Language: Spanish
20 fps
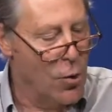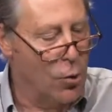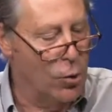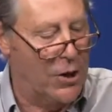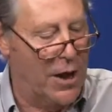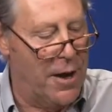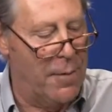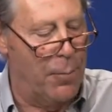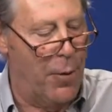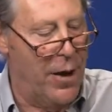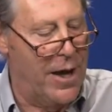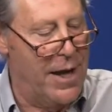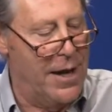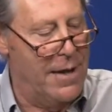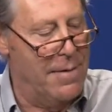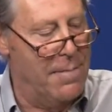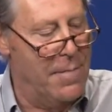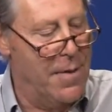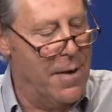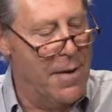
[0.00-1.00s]
Ustedes
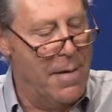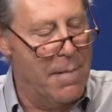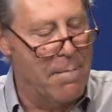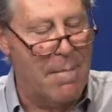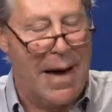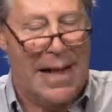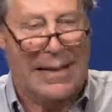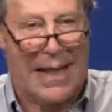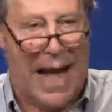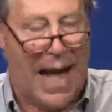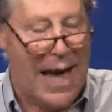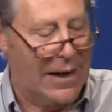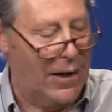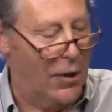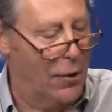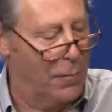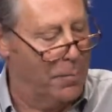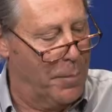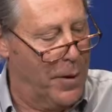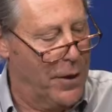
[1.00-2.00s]
pueden
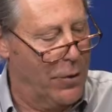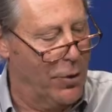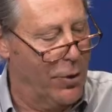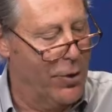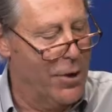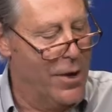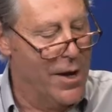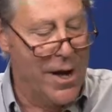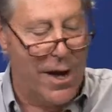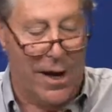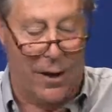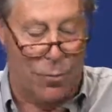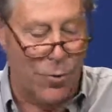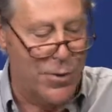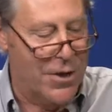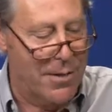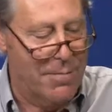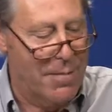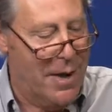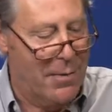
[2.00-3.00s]
matarlo, pero
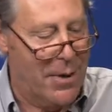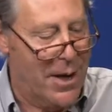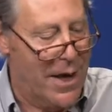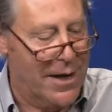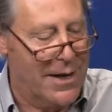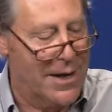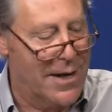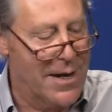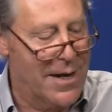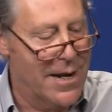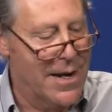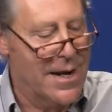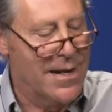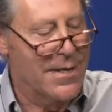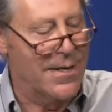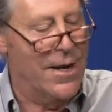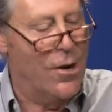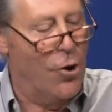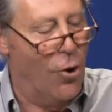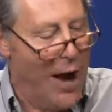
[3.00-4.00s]
escúchenme bien,
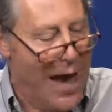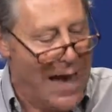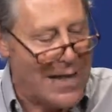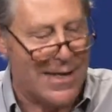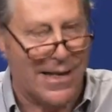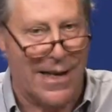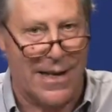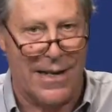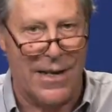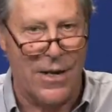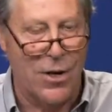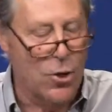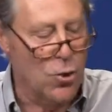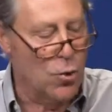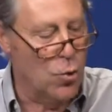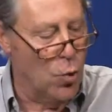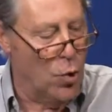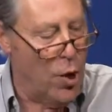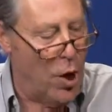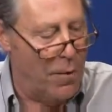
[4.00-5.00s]
si lo hacen,
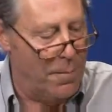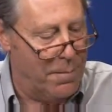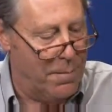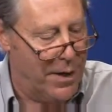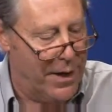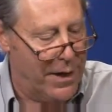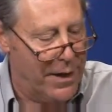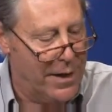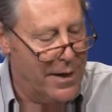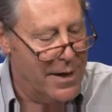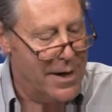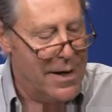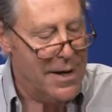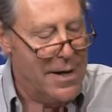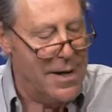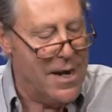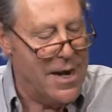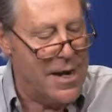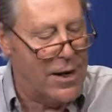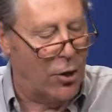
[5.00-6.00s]
su nombre,
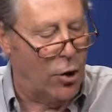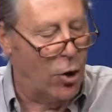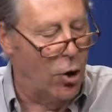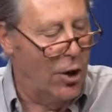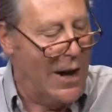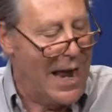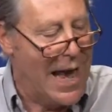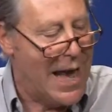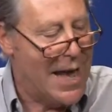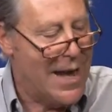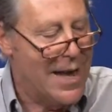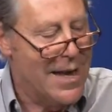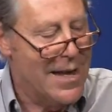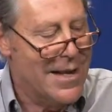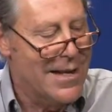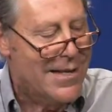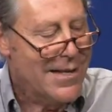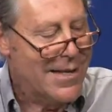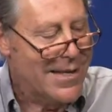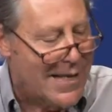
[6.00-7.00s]
Nicola
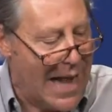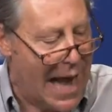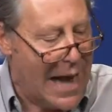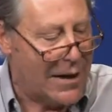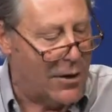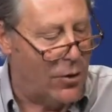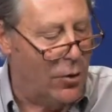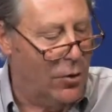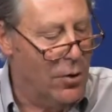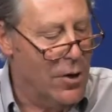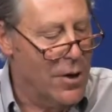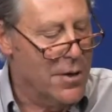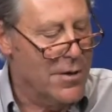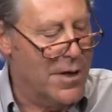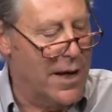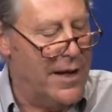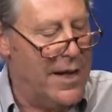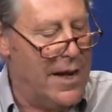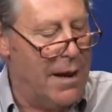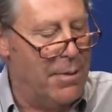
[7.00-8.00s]
Saco,
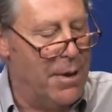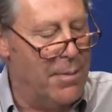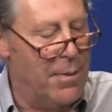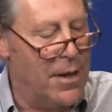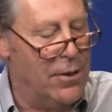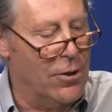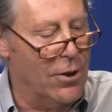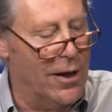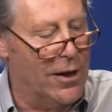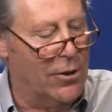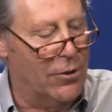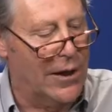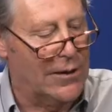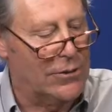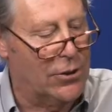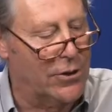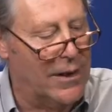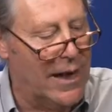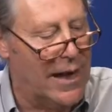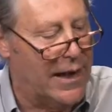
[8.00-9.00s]
seguirá viviendo en el
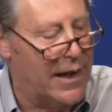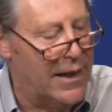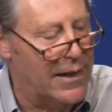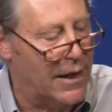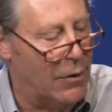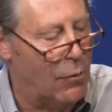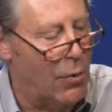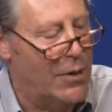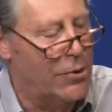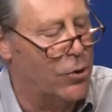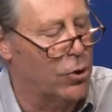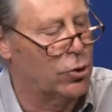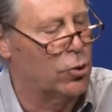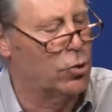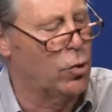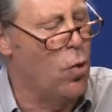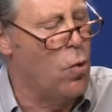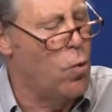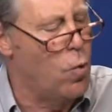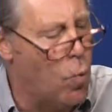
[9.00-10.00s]
corazón de la gente cuando
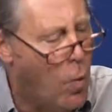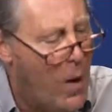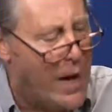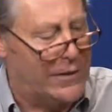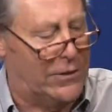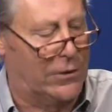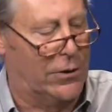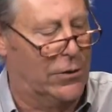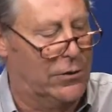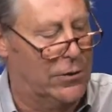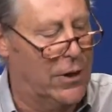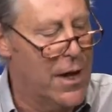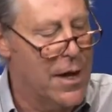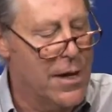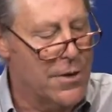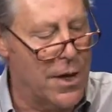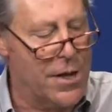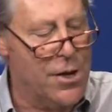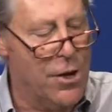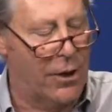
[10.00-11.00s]
sus huesos,
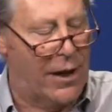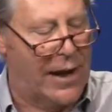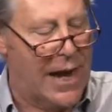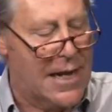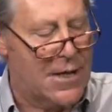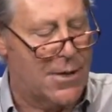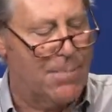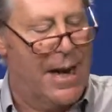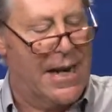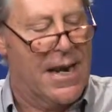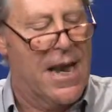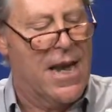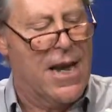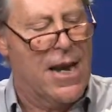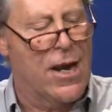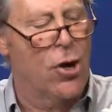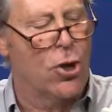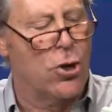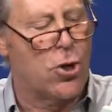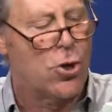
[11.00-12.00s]
señor Katzman,
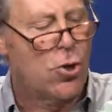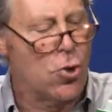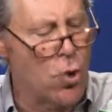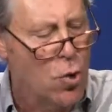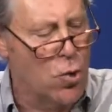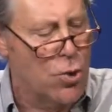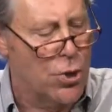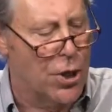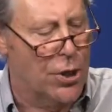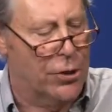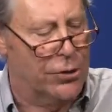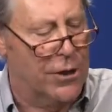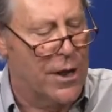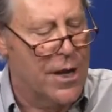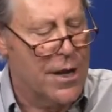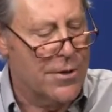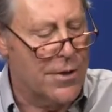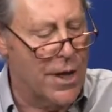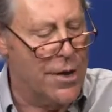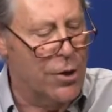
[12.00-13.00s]
y los suyos,
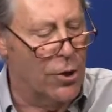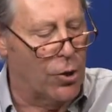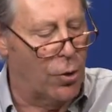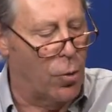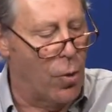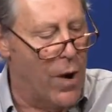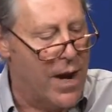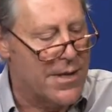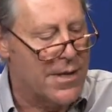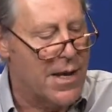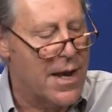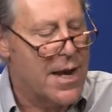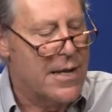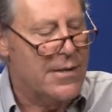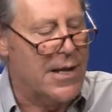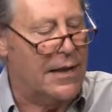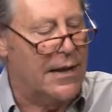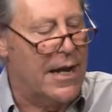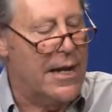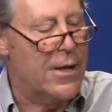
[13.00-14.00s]
señor juez,
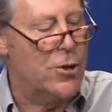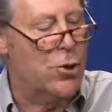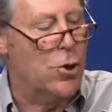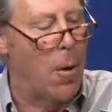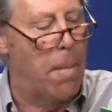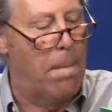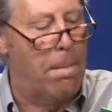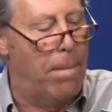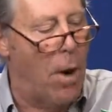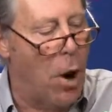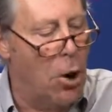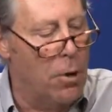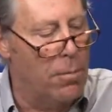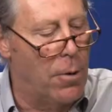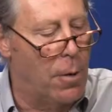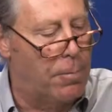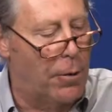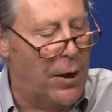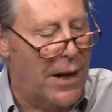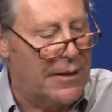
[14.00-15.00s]
ya estén hechos
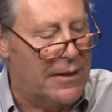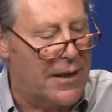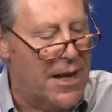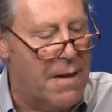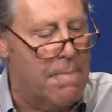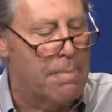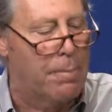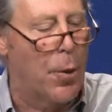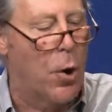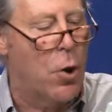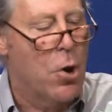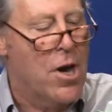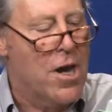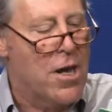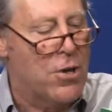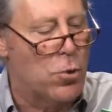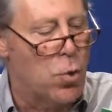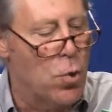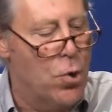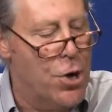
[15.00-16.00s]
polvo por el tiempo,
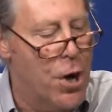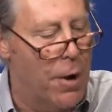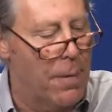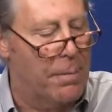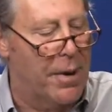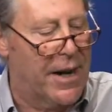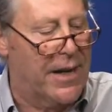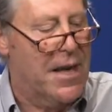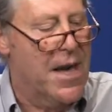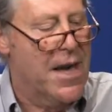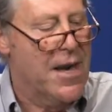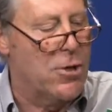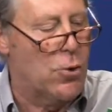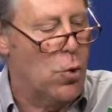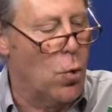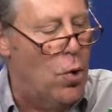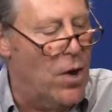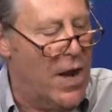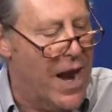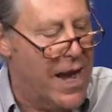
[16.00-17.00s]
y sus nombres, y
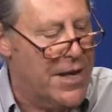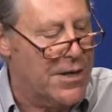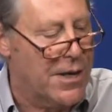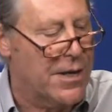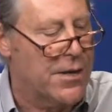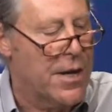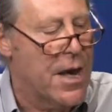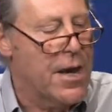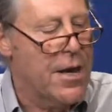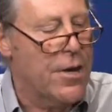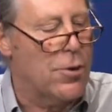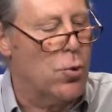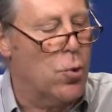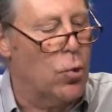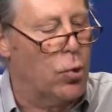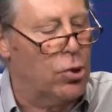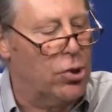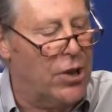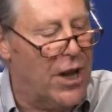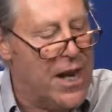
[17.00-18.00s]
sus leyes, y
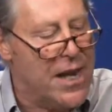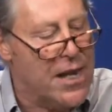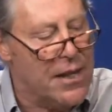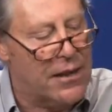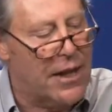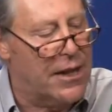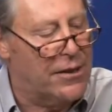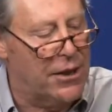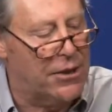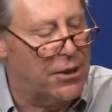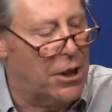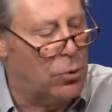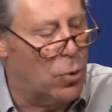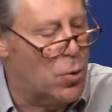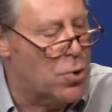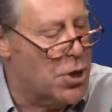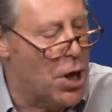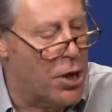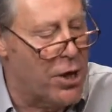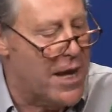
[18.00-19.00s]
sus tristes
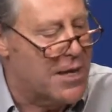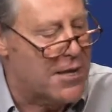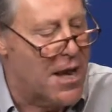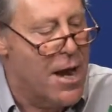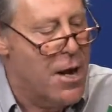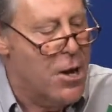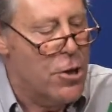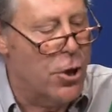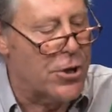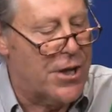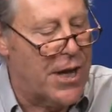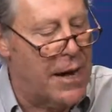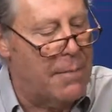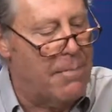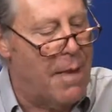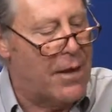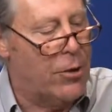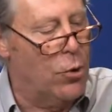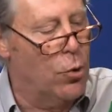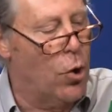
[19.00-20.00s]
instituciones no
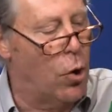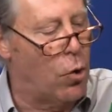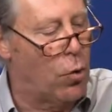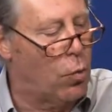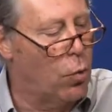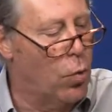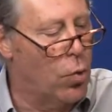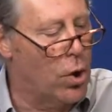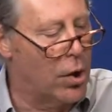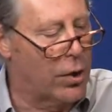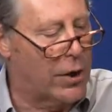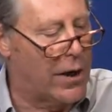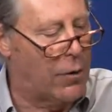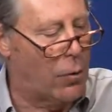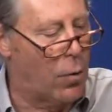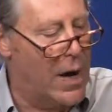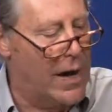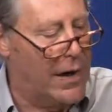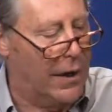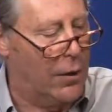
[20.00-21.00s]
sean más que un oscuro
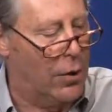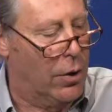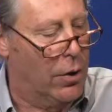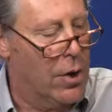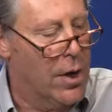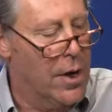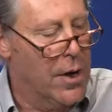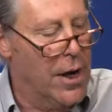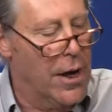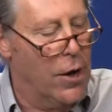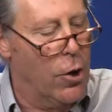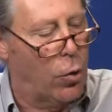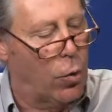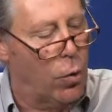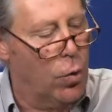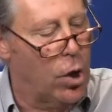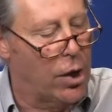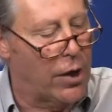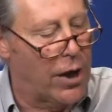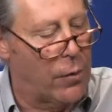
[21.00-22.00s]
recuerdo, el
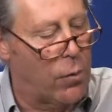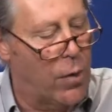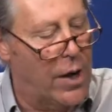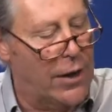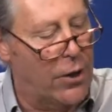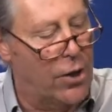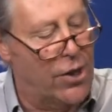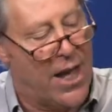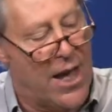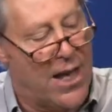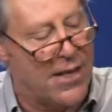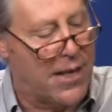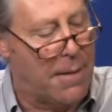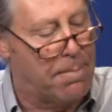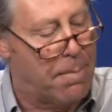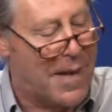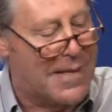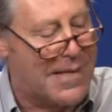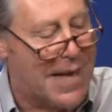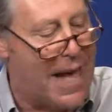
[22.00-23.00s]
oscuro recuerdo de
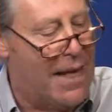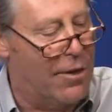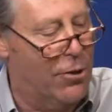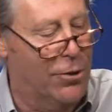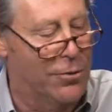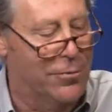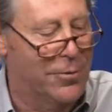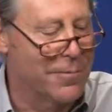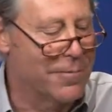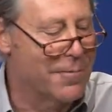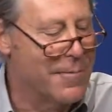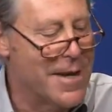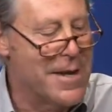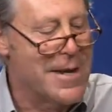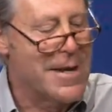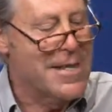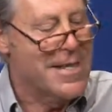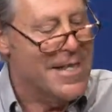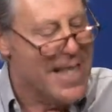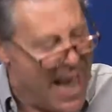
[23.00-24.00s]
ese pasado,
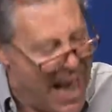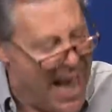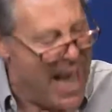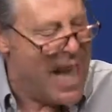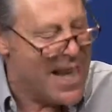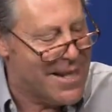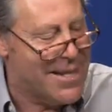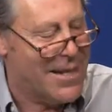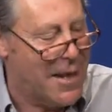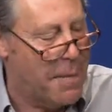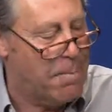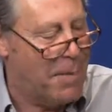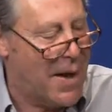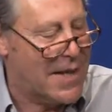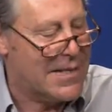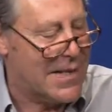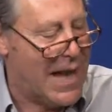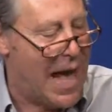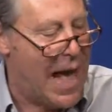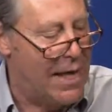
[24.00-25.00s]
de este
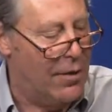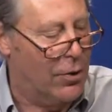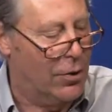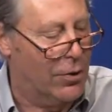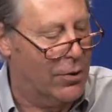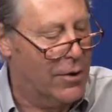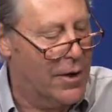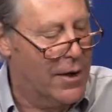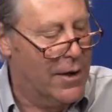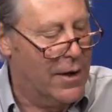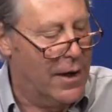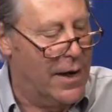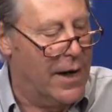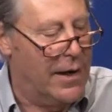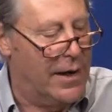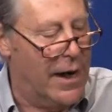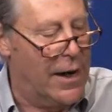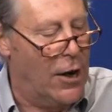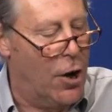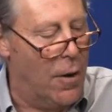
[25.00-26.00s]
pasado, en
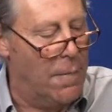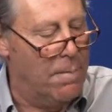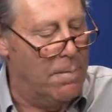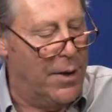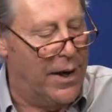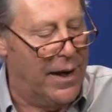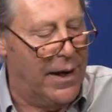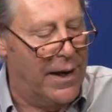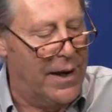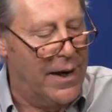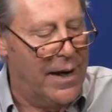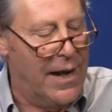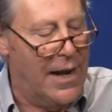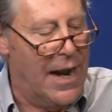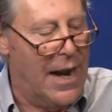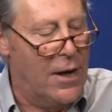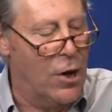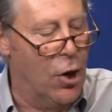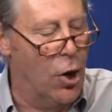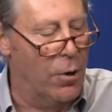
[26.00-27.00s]
el que el hombre
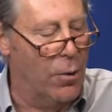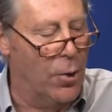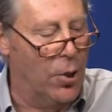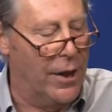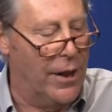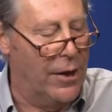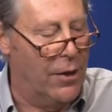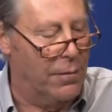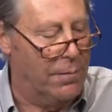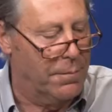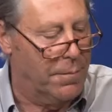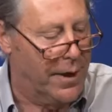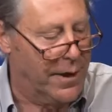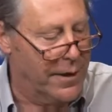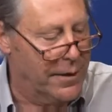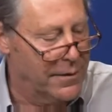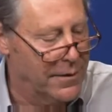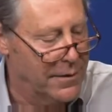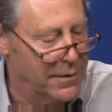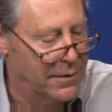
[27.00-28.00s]
era el lobo del
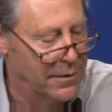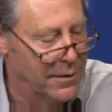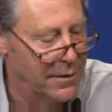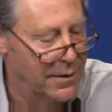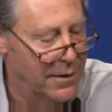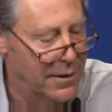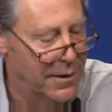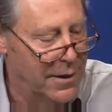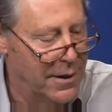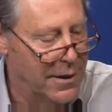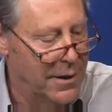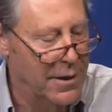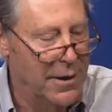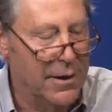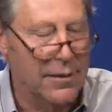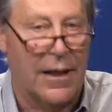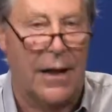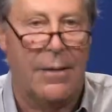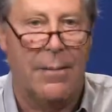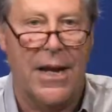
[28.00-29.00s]
hombre.
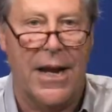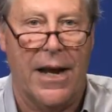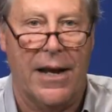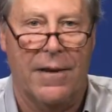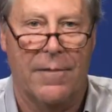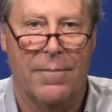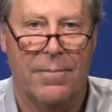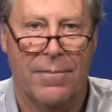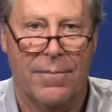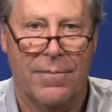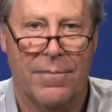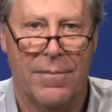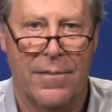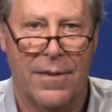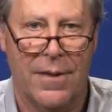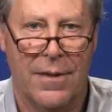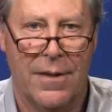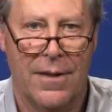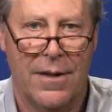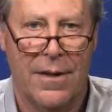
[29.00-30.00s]
Terminé.
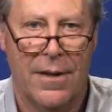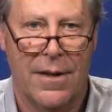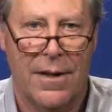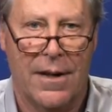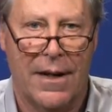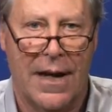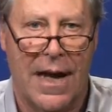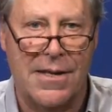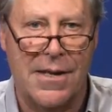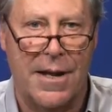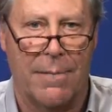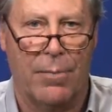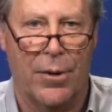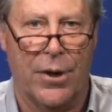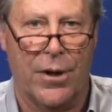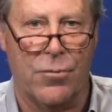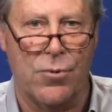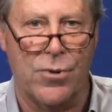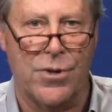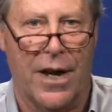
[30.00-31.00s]
Gracias
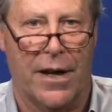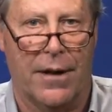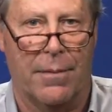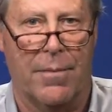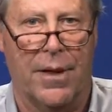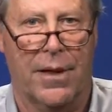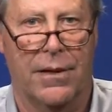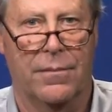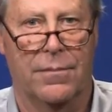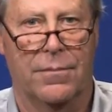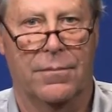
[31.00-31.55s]
por escucharme.